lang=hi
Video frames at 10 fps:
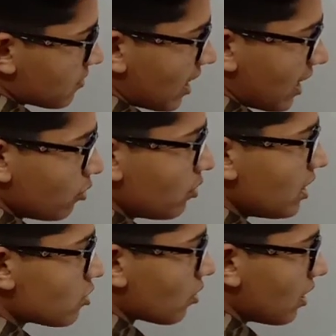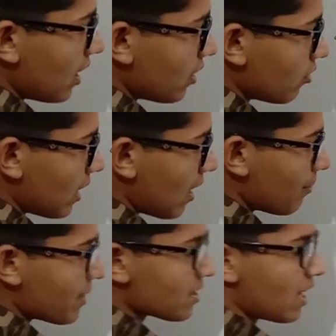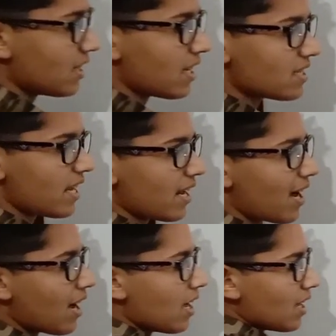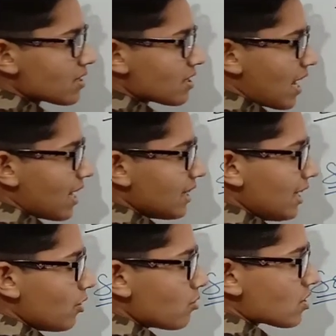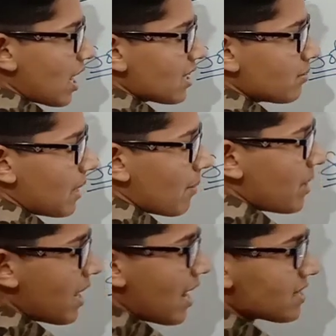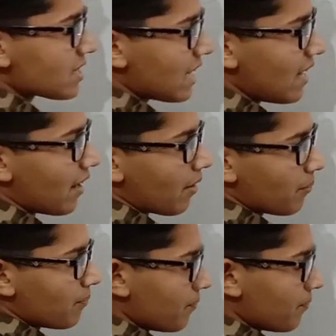सात दूनी चौदह तो यहाँ पर सात आ जाएगा सात इंटू सात बराबर आठ स्केयर